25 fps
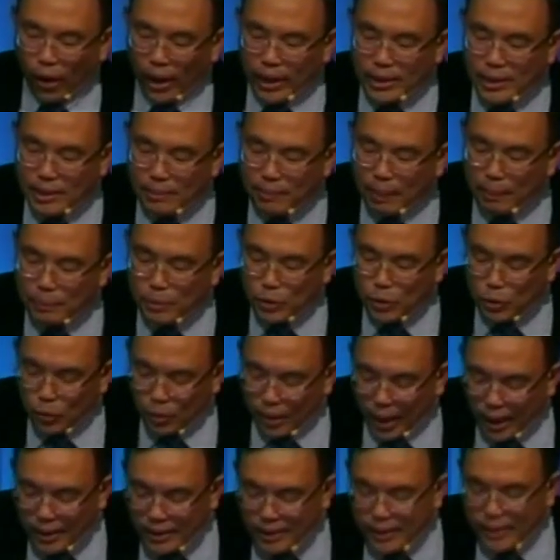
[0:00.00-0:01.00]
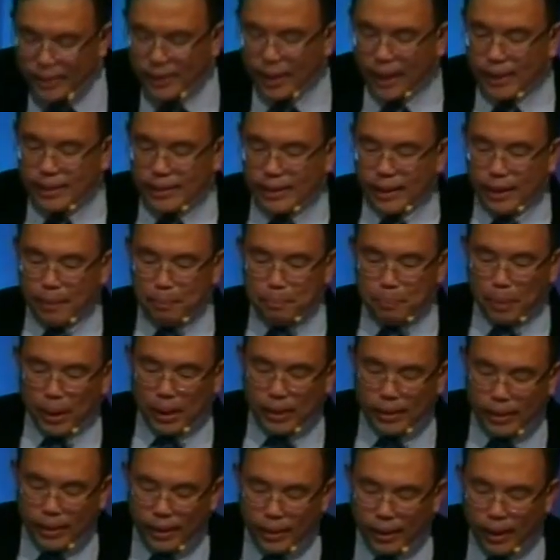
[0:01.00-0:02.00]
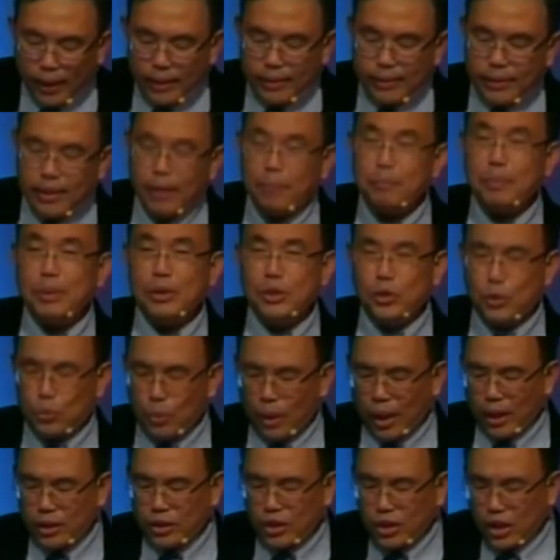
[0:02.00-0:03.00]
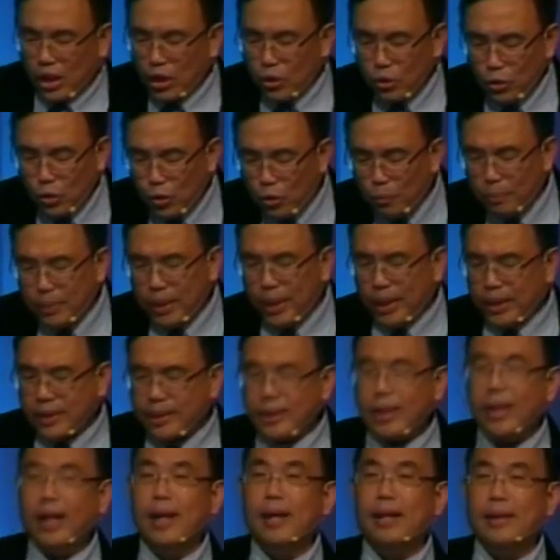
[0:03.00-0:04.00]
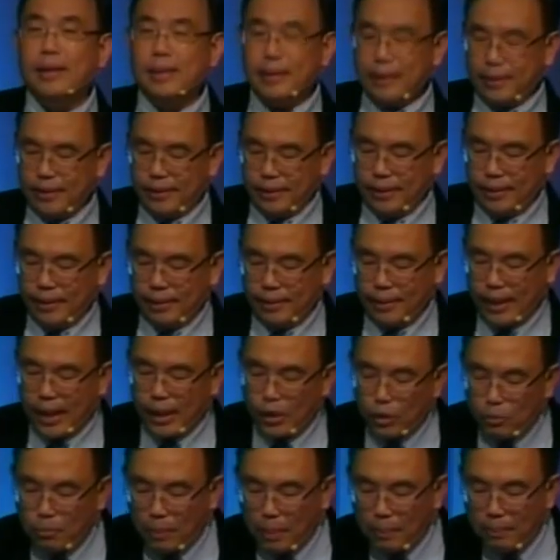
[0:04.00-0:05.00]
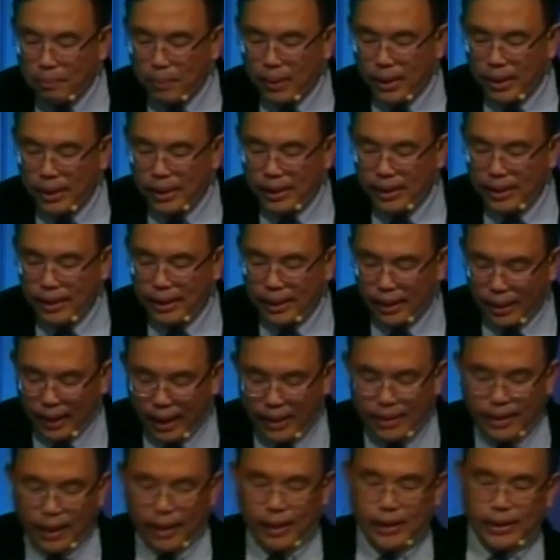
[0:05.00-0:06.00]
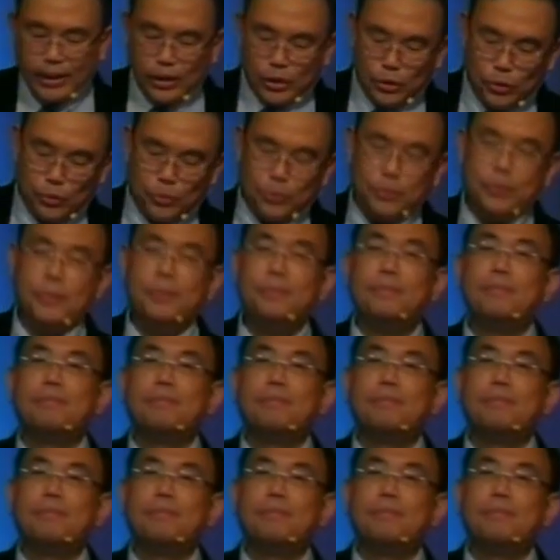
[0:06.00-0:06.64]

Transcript: Oleh sebab sukacitanya, pergilah ia menjual seluruh miliknya, lalu membeli ladang itu.